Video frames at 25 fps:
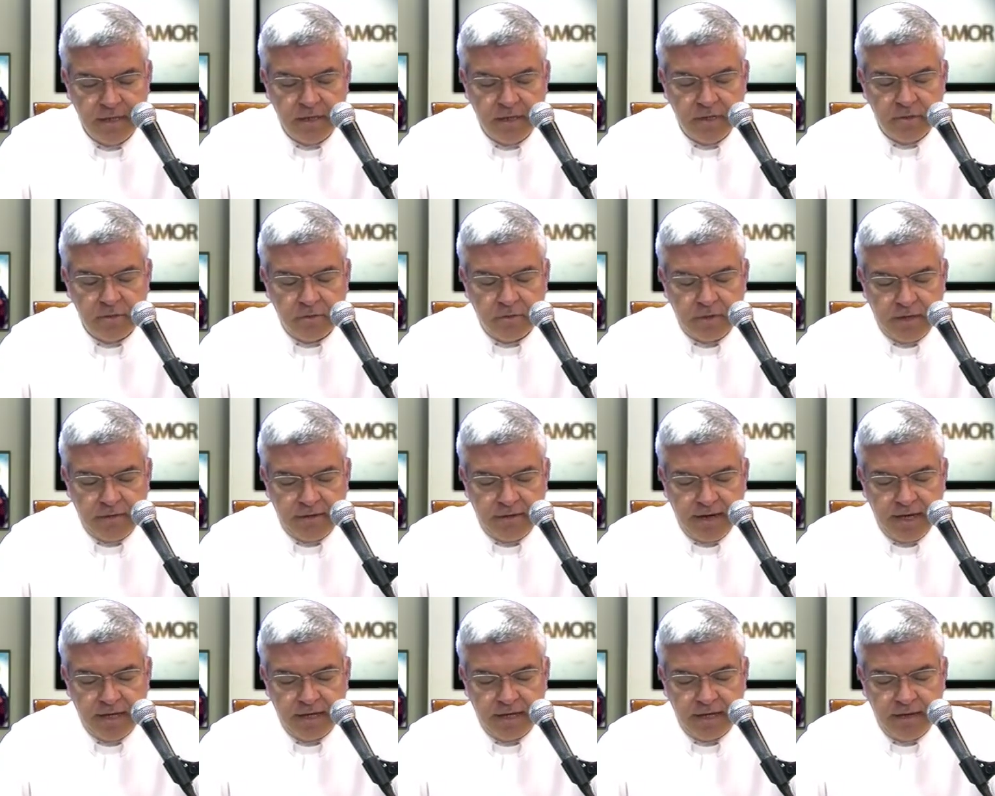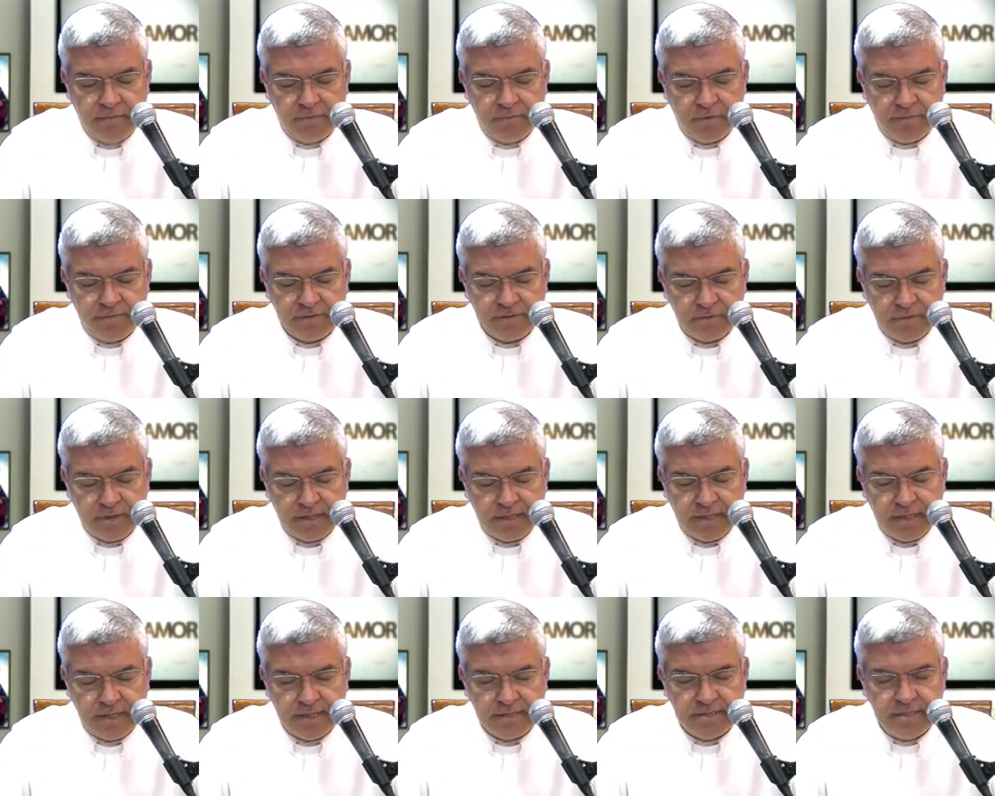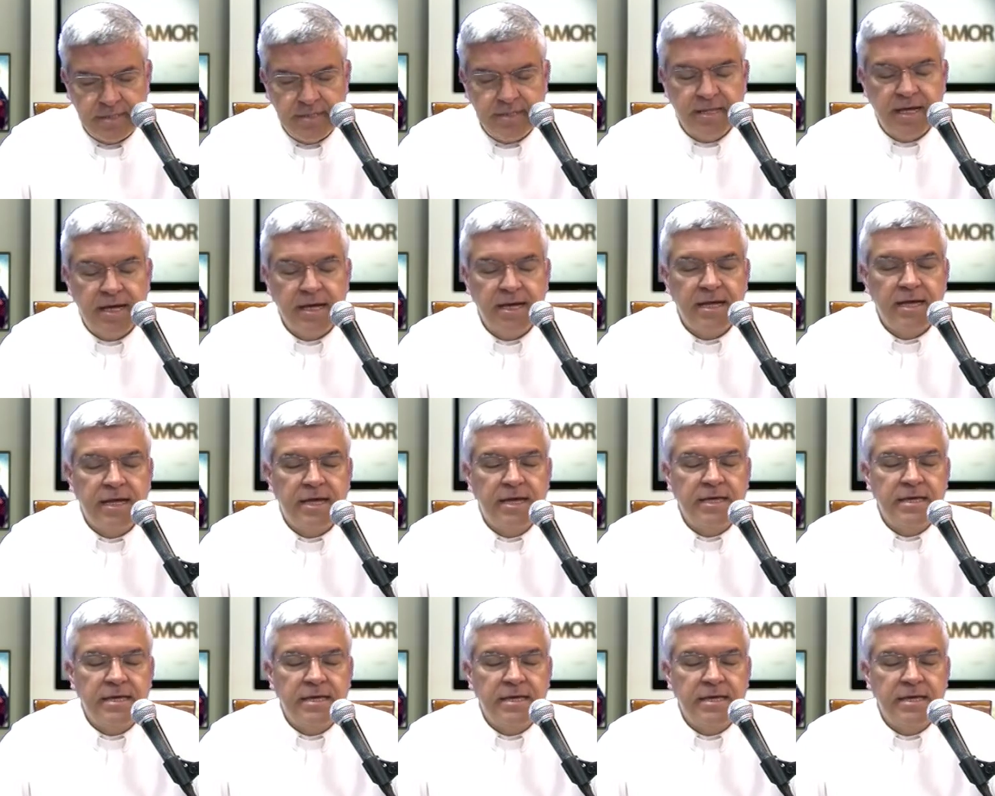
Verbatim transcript: doña Blanca, profesora Teresita,